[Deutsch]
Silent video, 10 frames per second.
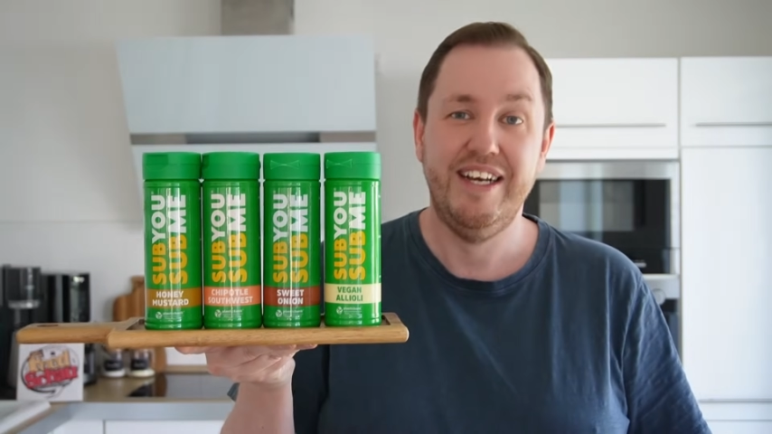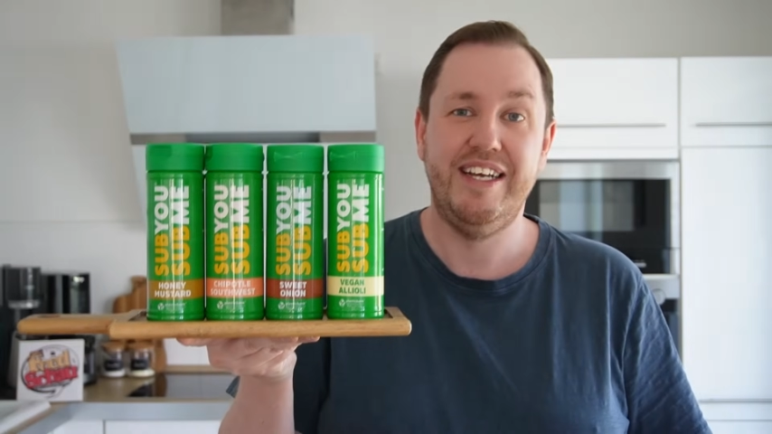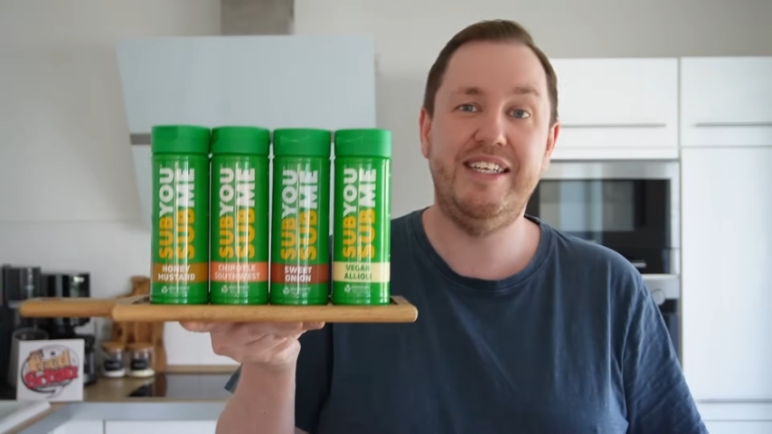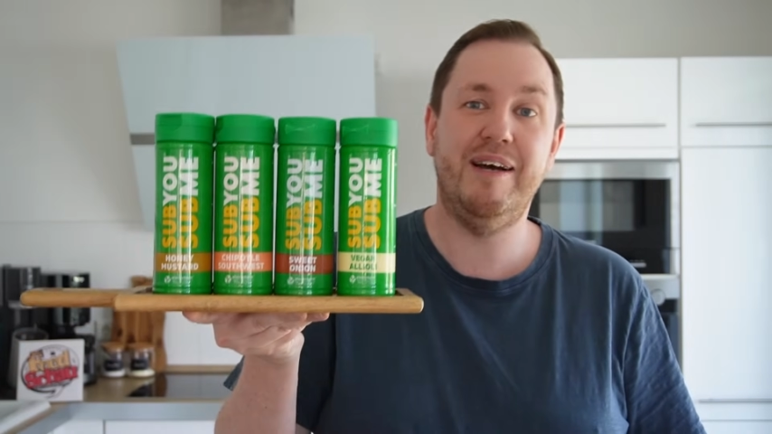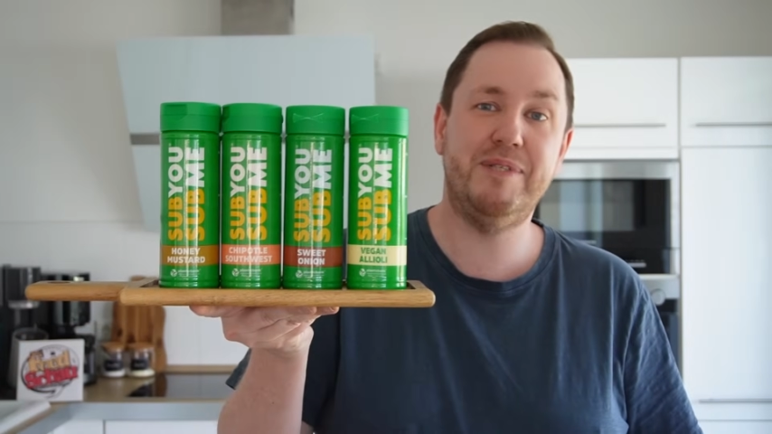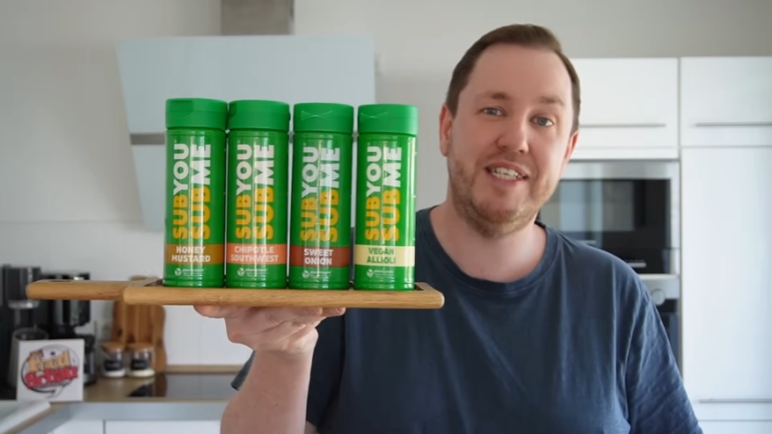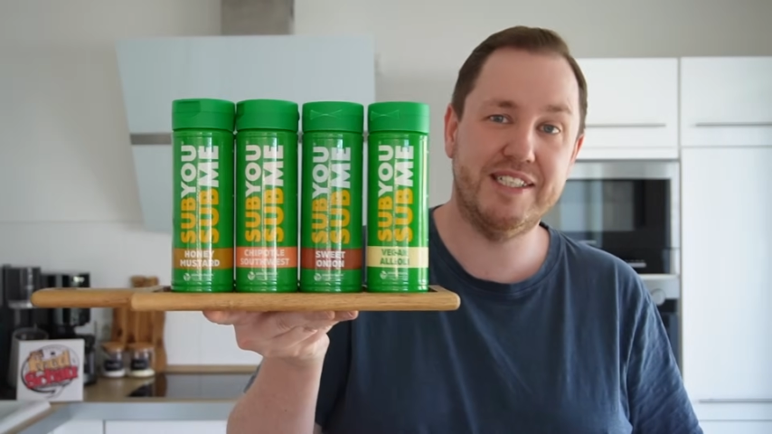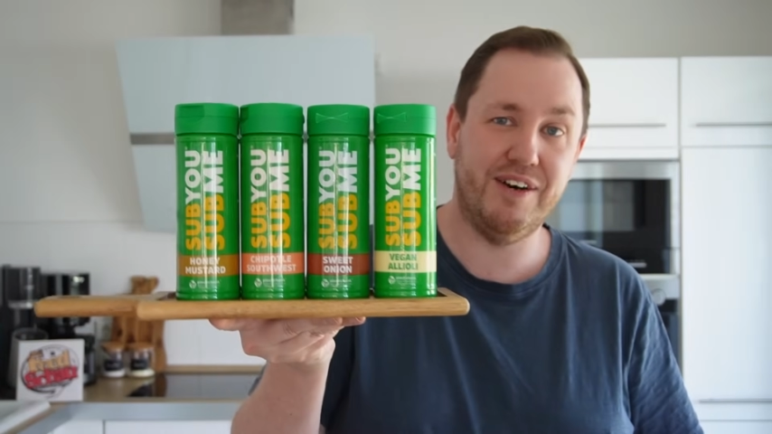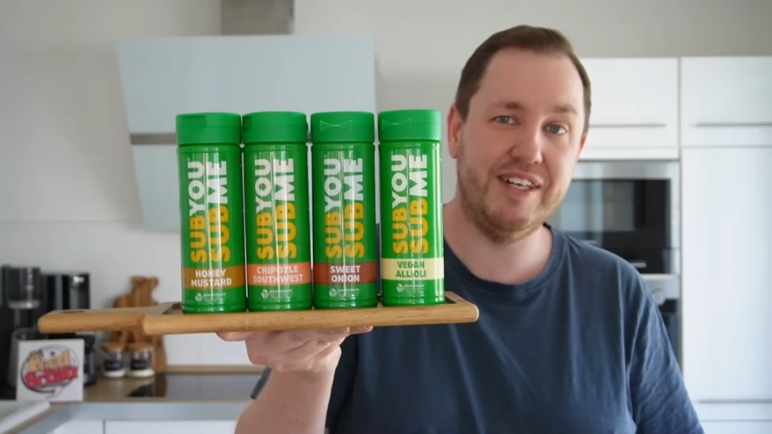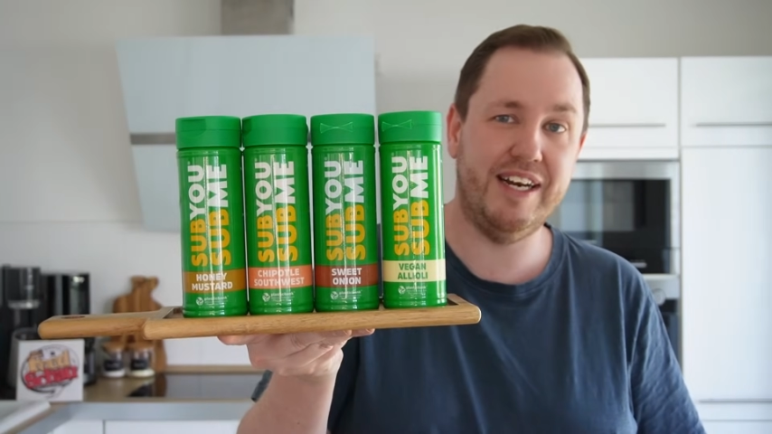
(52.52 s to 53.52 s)
ich habe sie
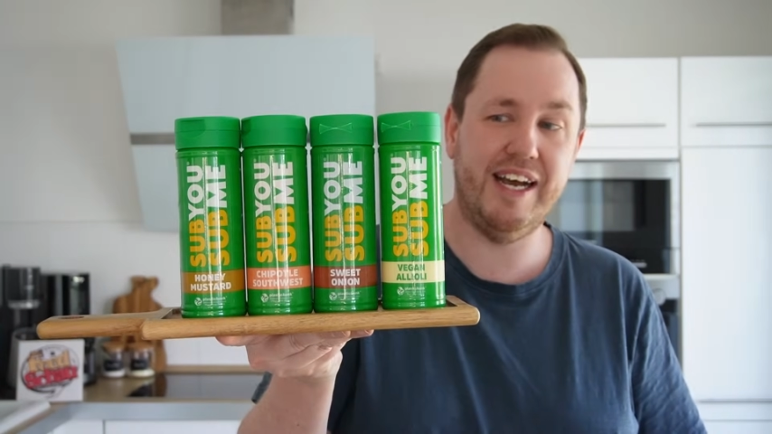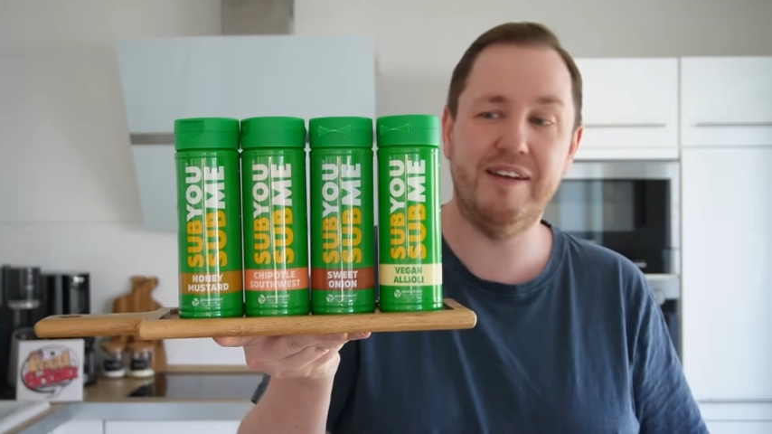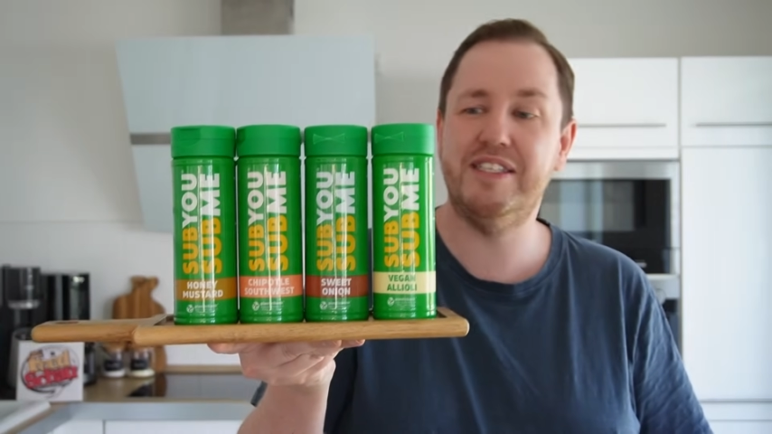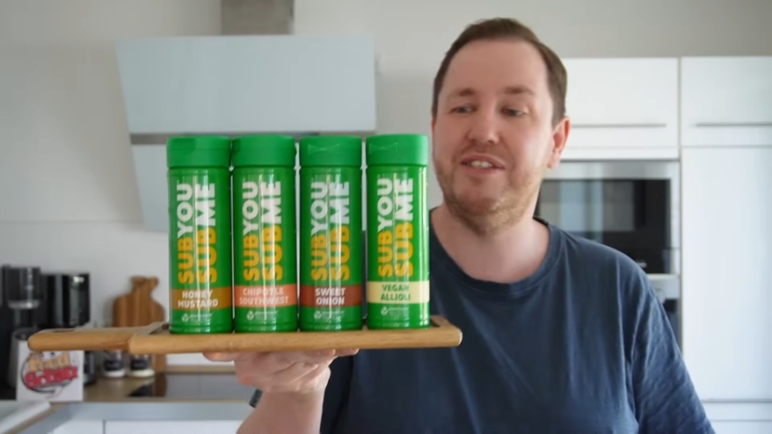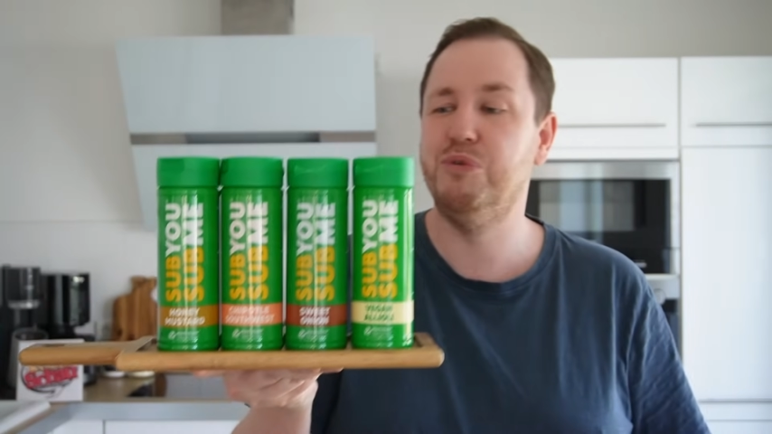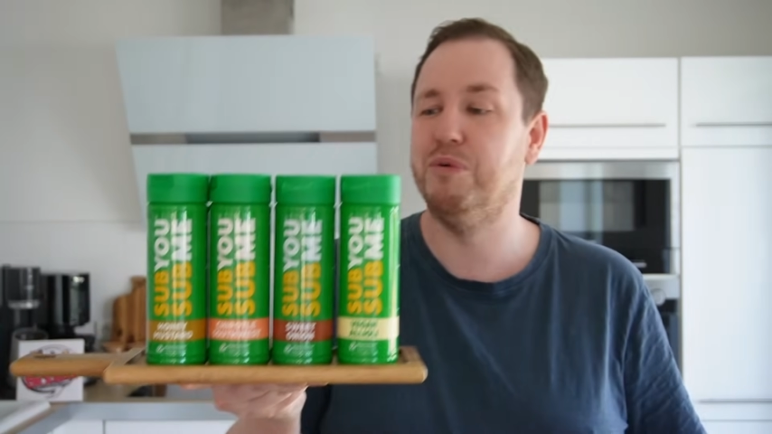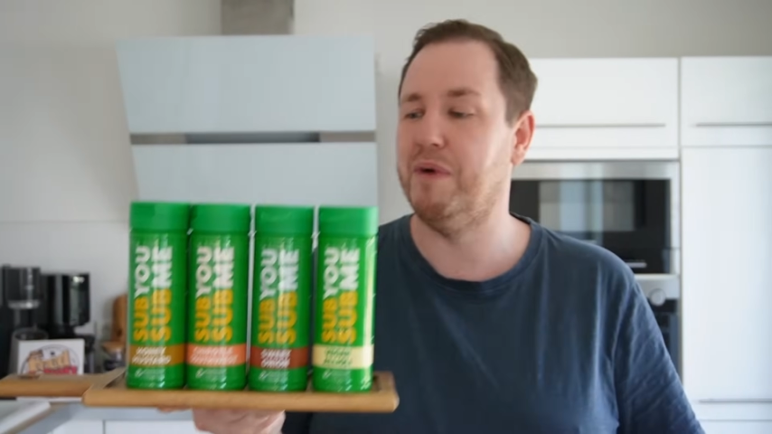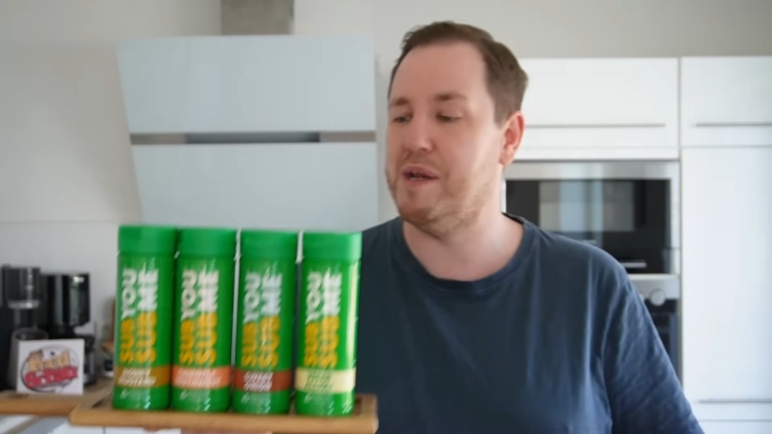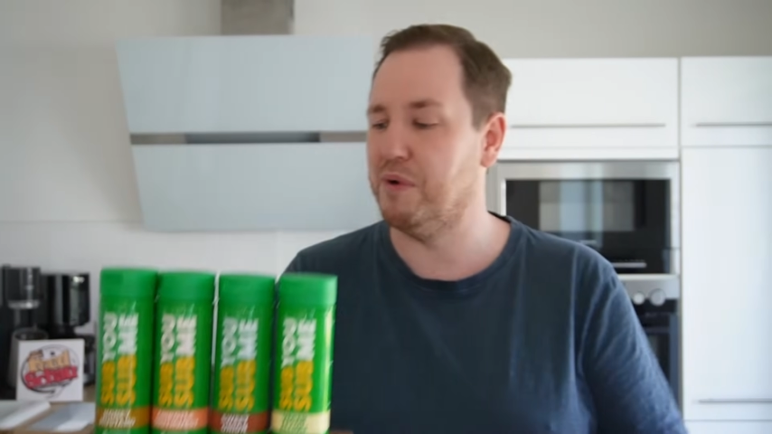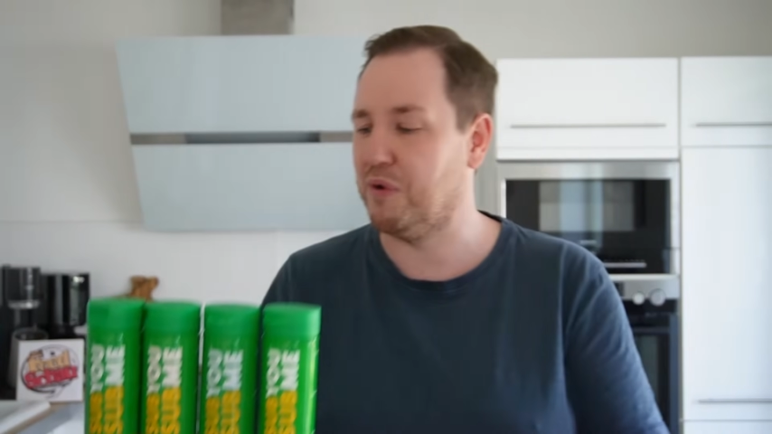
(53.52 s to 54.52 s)
jetzt auch nach langen Suchen
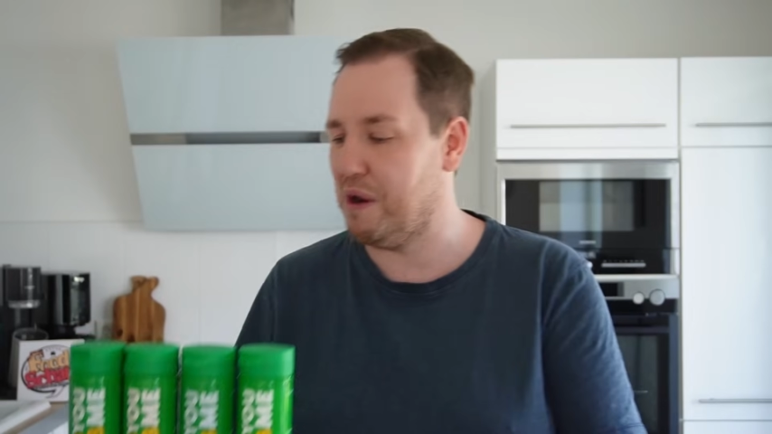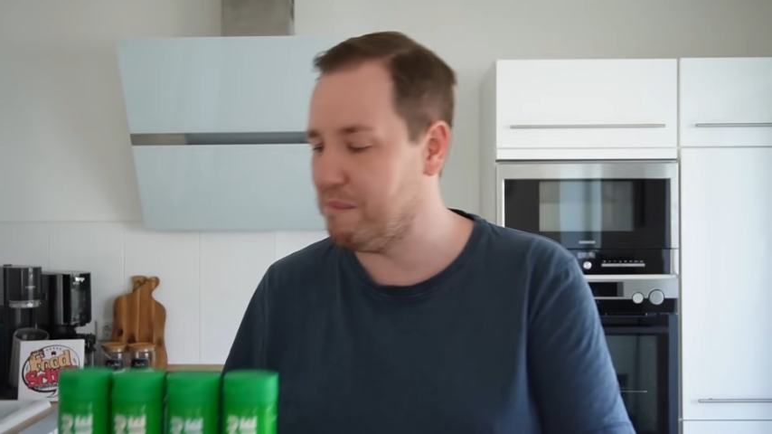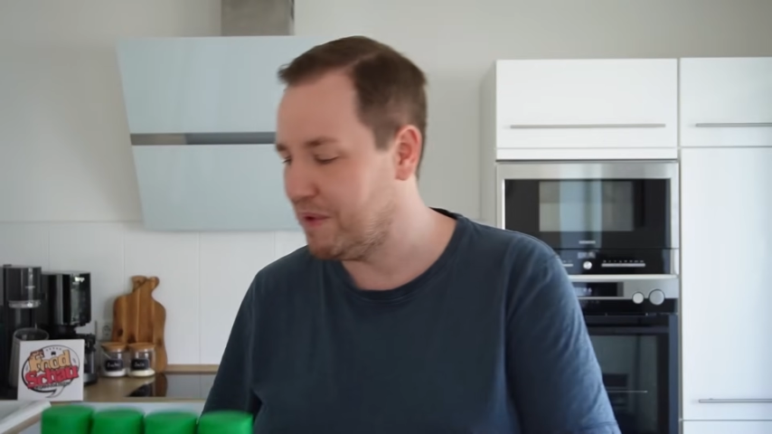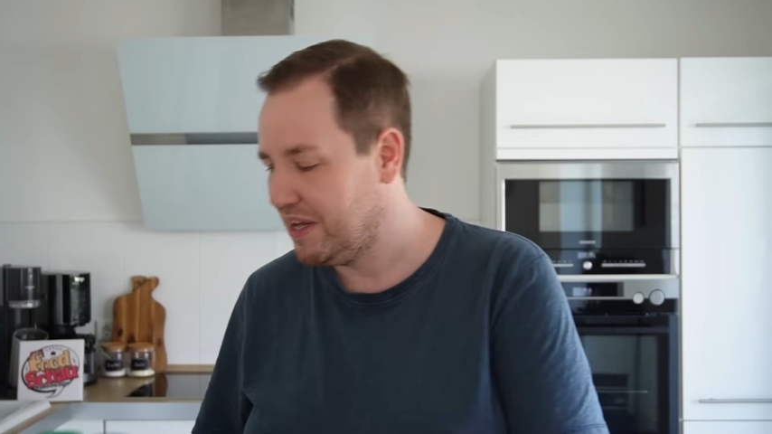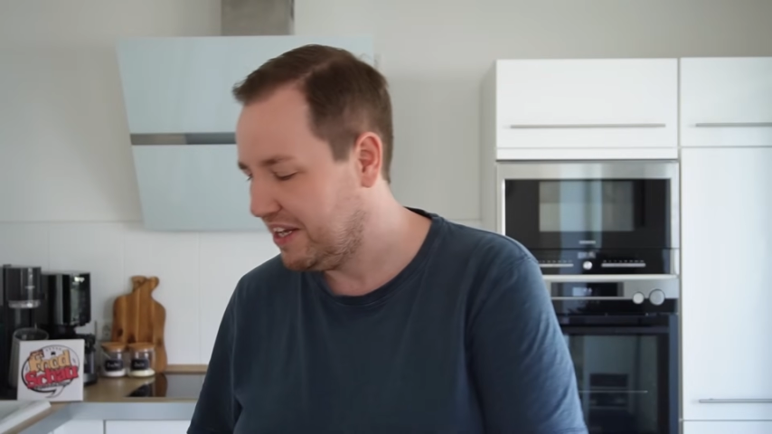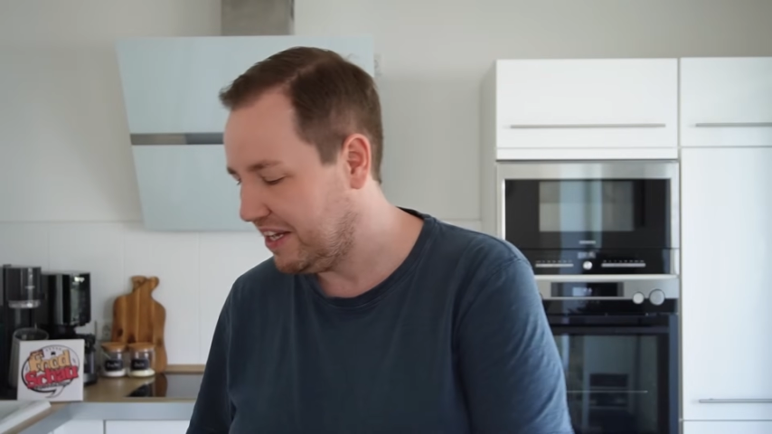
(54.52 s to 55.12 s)
mal bekommen.